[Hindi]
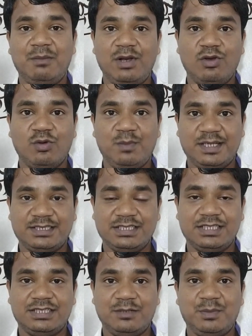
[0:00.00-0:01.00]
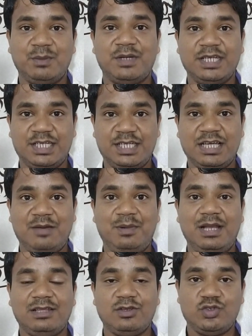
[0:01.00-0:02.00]
में लोग वैक्सीनेशन पे मिनिस्ट्री ऑफ
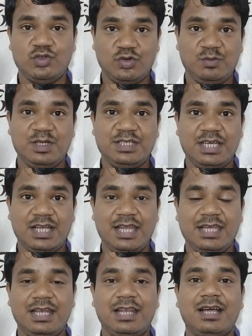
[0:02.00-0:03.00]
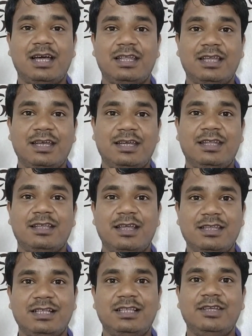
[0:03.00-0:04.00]
हेल्थ जोर भी दे रही है कि लगातार
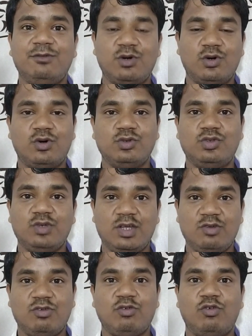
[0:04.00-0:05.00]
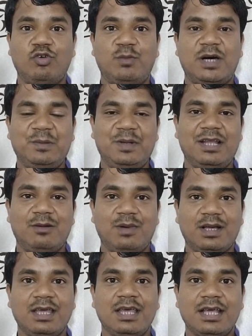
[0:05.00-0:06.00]
कितना जल्दी वो हो सके जो, जो ओमान में
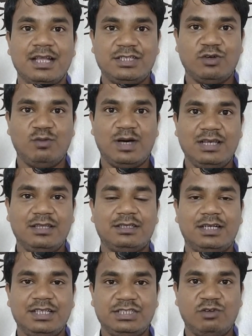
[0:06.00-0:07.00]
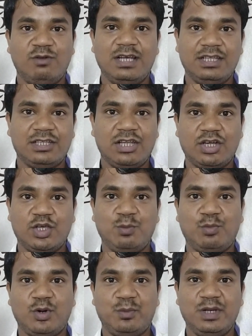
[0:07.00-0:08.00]
लगभग चौवालीस साढ़े चौवालीस लाख की
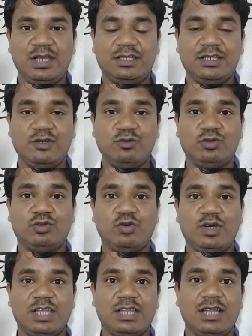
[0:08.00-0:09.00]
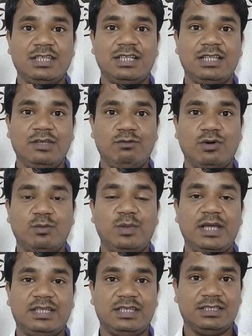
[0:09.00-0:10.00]
पॉपुलेशन है उसको कितना जल्दी वो
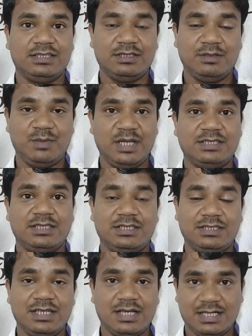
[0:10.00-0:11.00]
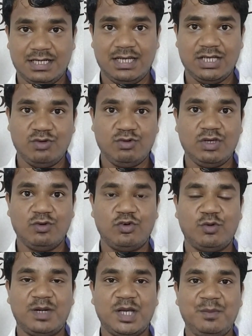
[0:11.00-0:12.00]
वैक्सीनेशन वैक्सीनेशन करें क्योंकि
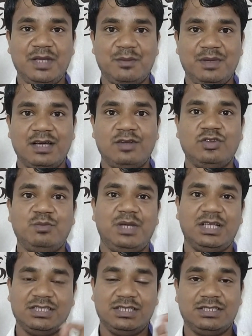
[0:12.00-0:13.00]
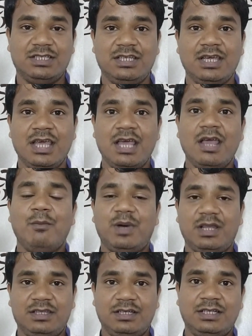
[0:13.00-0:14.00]
ओमान में अभी अगर जो वैक्सीनेशन
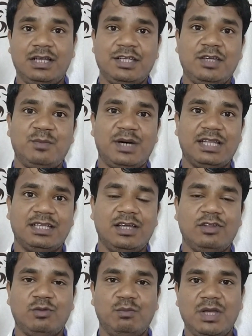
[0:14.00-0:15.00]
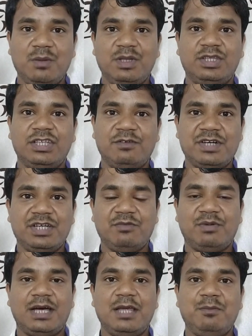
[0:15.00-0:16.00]
परसेंटेज की बात करें तो मे बी सेवेंटी
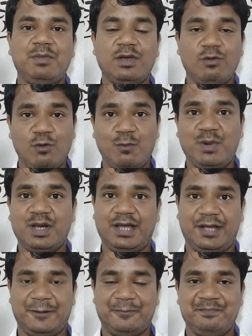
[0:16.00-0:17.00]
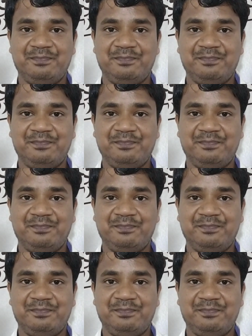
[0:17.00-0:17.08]
फाइव के ऊपर है